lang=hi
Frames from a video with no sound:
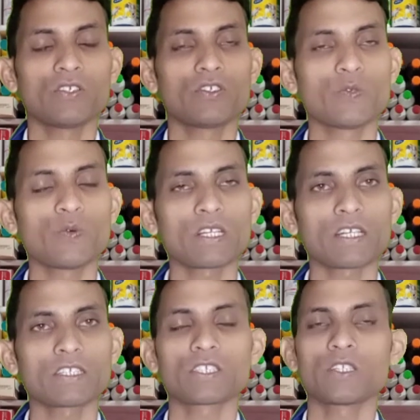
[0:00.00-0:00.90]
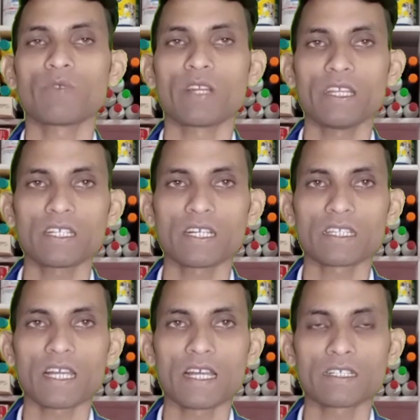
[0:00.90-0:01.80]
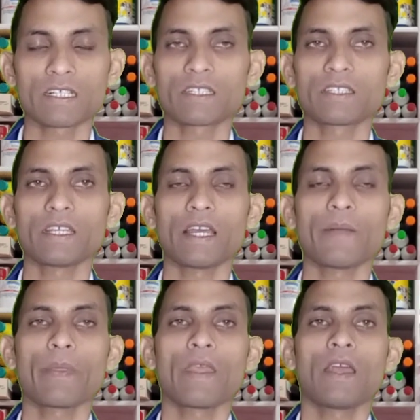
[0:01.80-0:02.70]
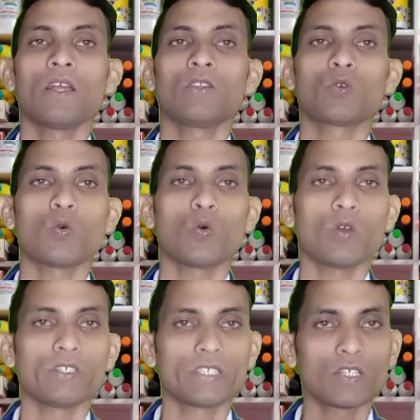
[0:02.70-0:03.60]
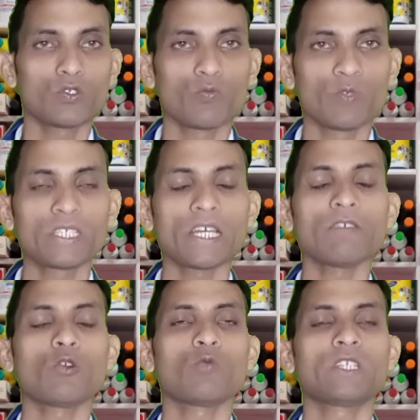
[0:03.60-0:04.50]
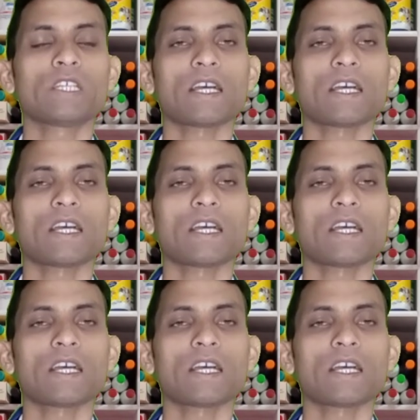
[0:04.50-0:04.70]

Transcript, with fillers: सीवन कंसीव नहीं करता ही करती है तो यह जो बीटा है वो बीटा